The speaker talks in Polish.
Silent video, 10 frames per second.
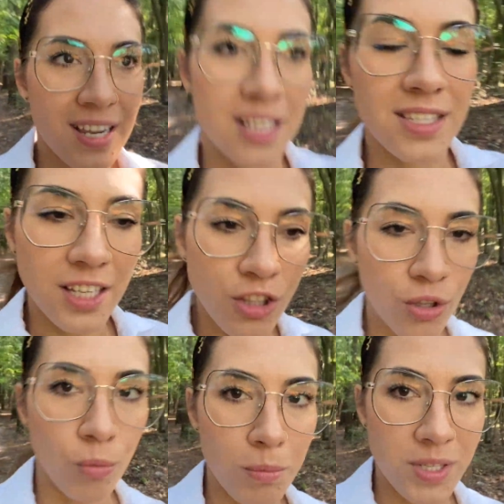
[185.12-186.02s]
z inną
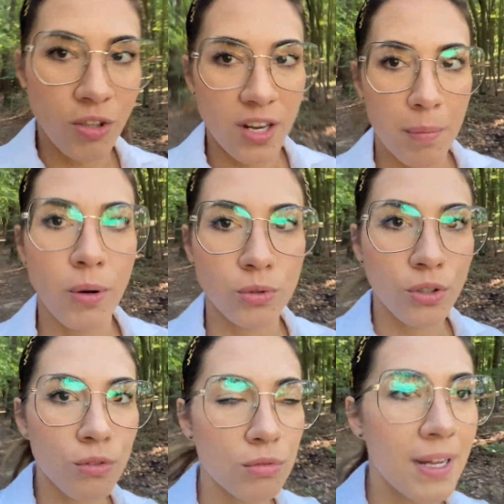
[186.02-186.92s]
psychoterapeutką,
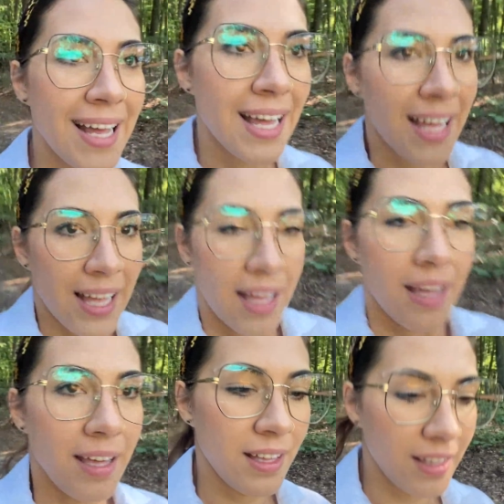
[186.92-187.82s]

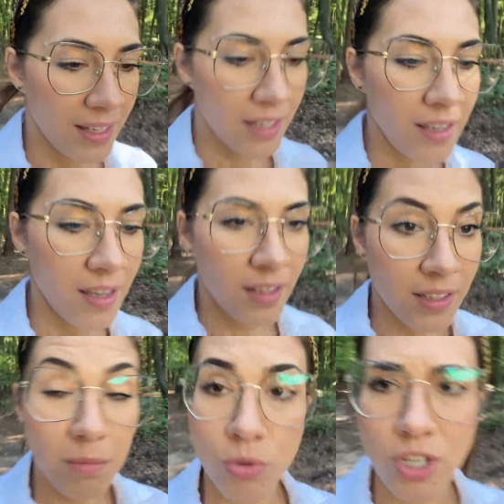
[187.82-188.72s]
Eee,
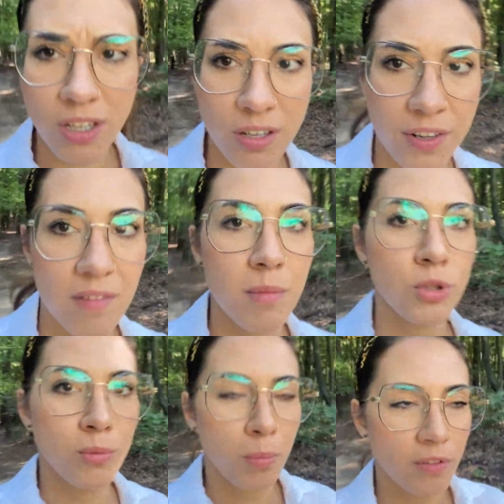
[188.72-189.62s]
I może chwilę Wam o
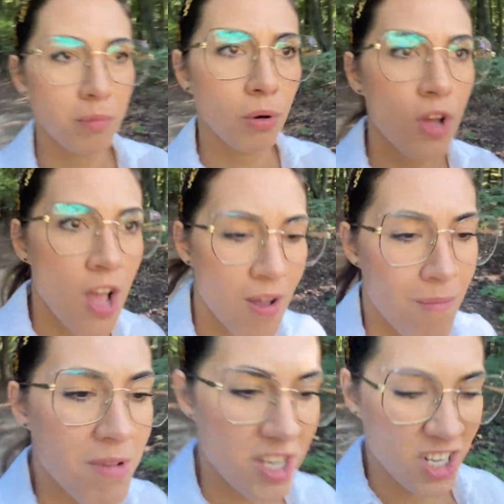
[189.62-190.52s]
tym opowiem, bo
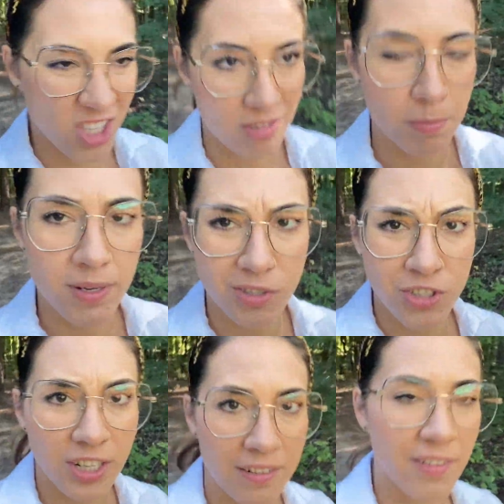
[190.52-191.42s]
myślę, że to jest bardzo
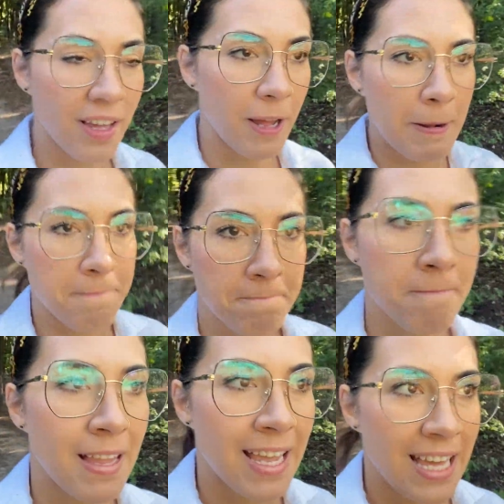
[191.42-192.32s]
ciekawe,
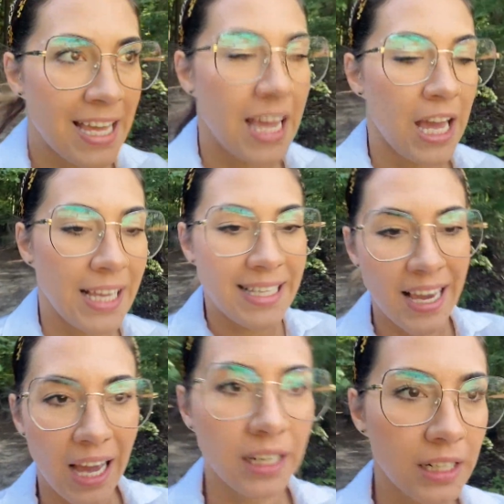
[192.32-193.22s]

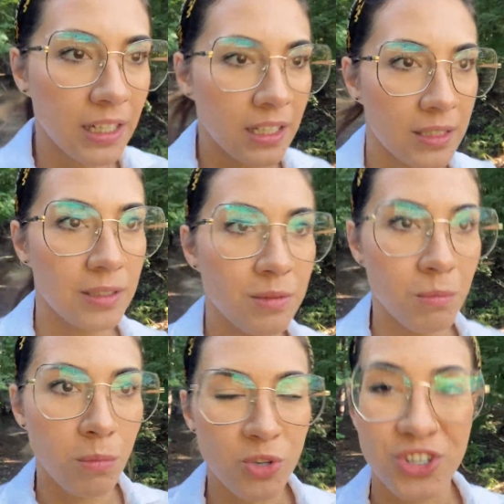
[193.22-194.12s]
jak
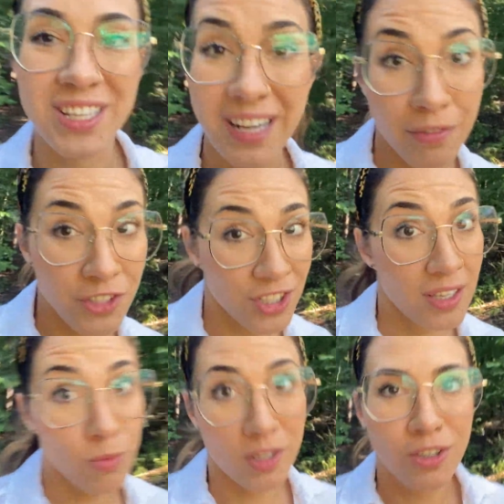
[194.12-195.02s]
można trafić na
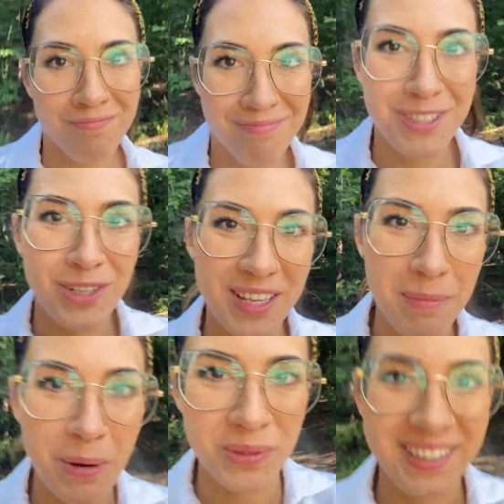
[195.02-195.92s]
złego
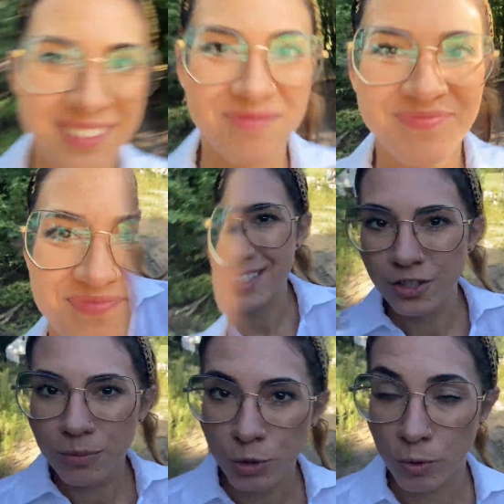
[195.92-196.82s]
psychoterapeuta. Dobra, ale
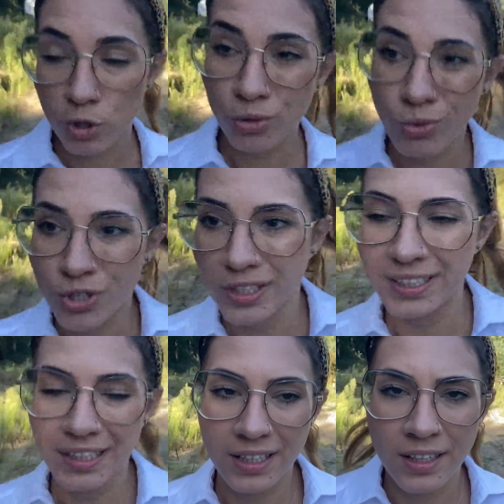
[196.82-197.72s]
zacznijmy od początku, czyli